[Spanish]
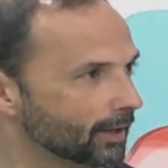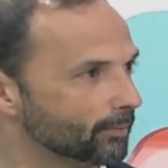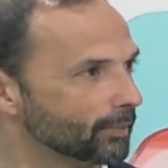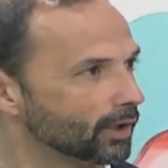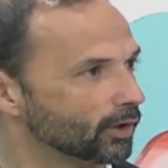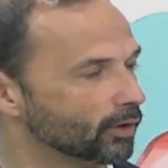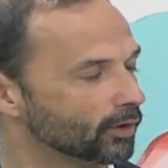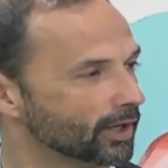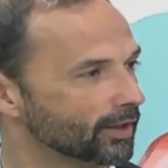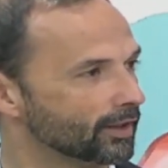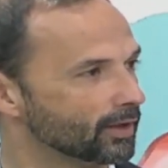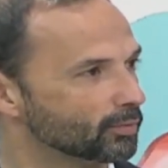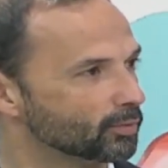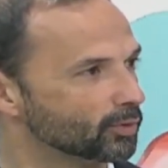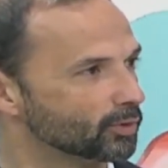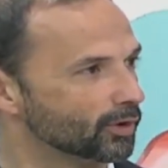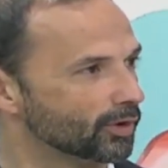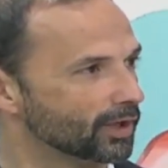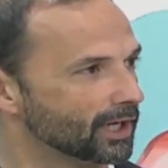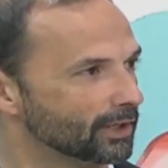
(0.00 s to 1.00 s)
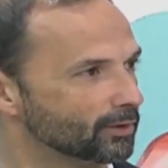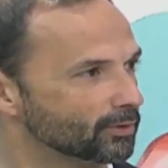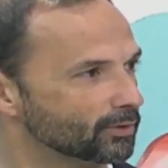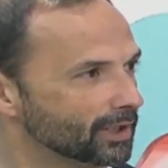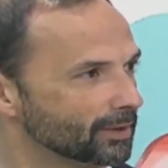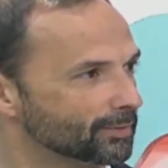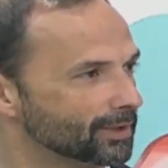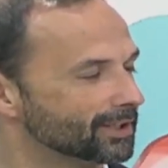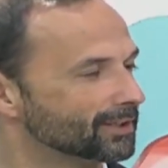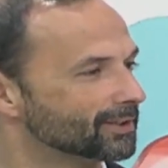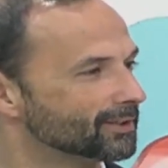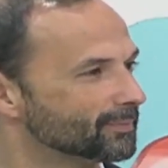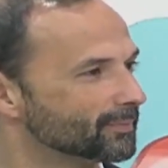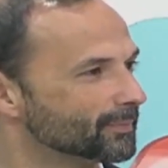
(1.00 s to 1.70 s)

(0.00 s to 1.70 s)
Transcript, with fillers: mejora del muro del ayuntamiento.